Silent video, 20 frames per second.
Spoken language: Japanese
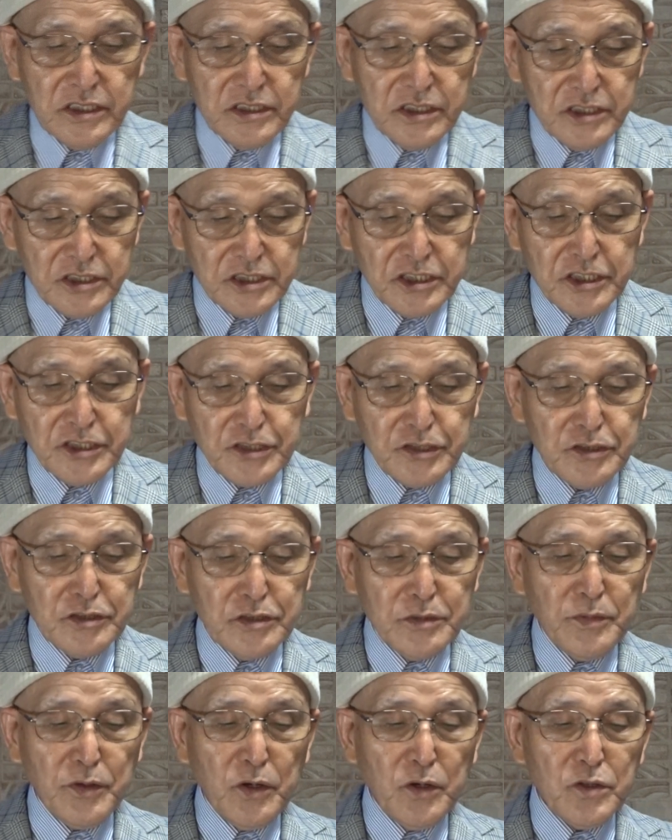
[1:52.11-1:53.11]
歯
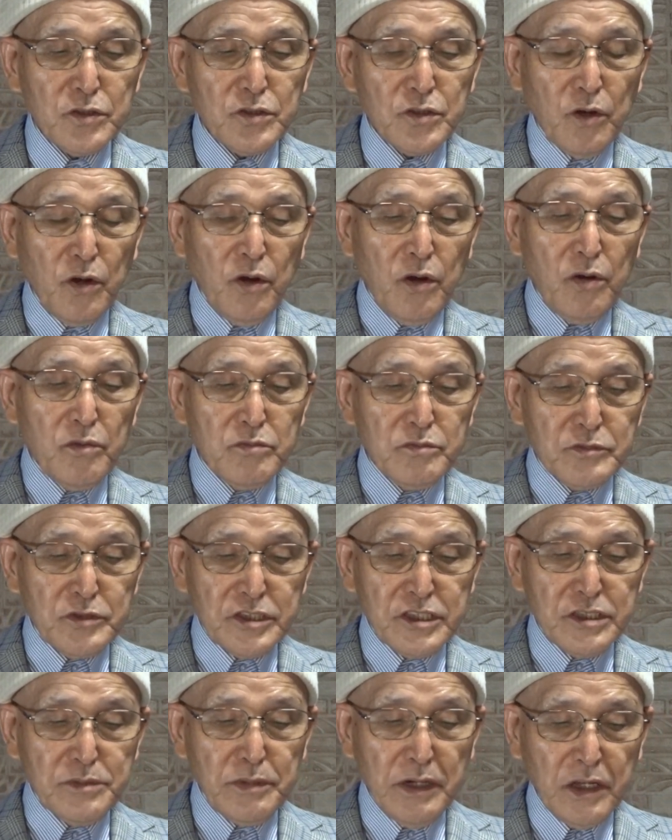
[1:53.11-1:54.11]
周病と
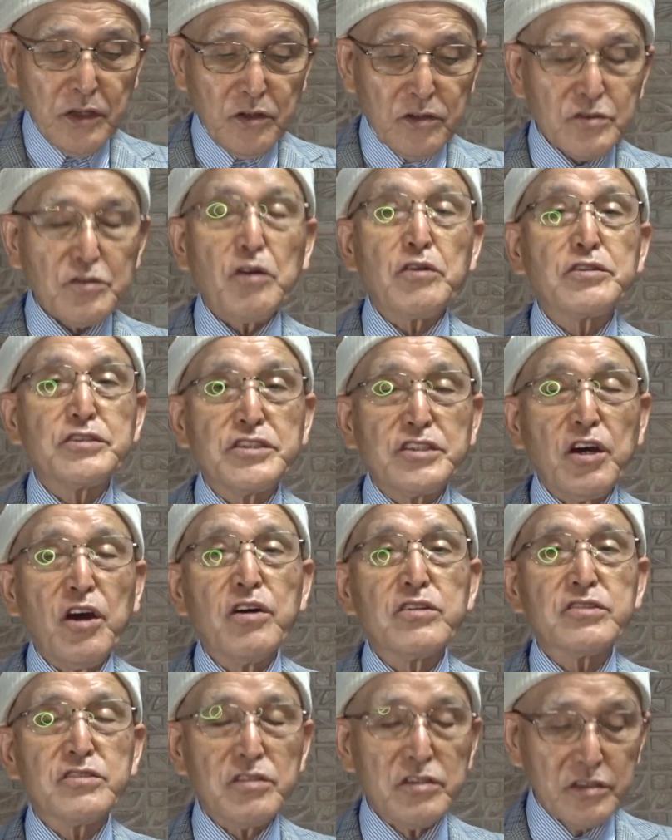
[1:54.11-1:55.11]
虫歯の特
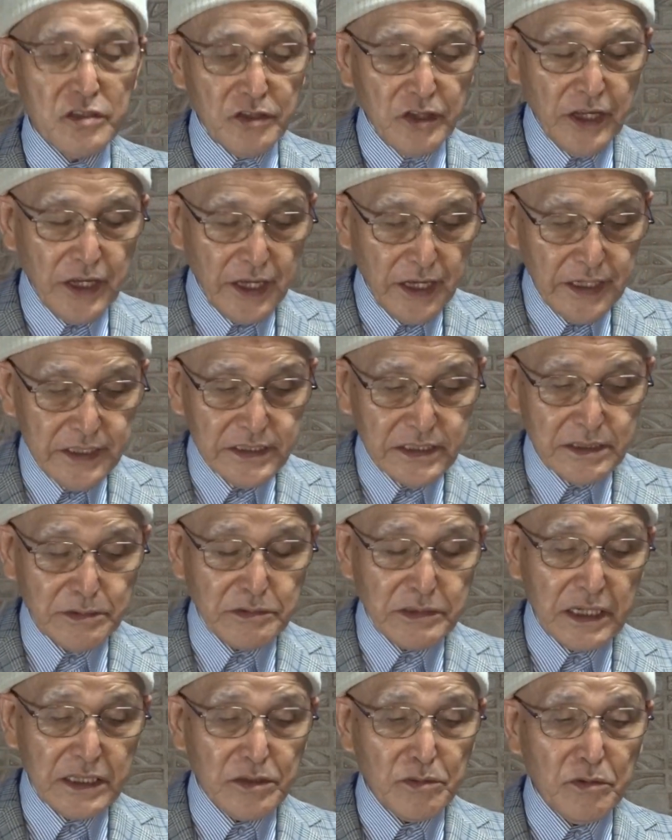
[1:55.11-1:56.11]
徴というのをね、
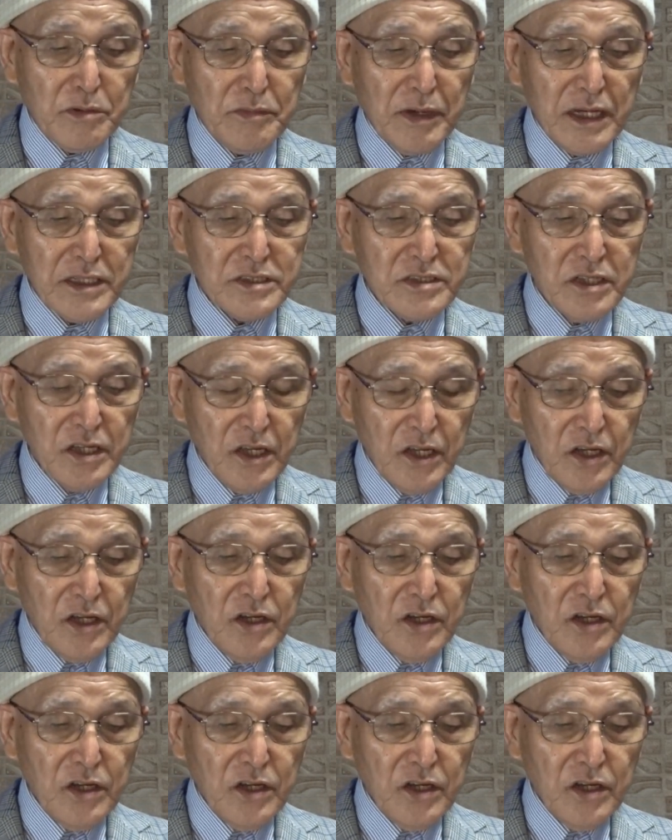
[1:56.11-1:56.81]
言ってみたいと思います。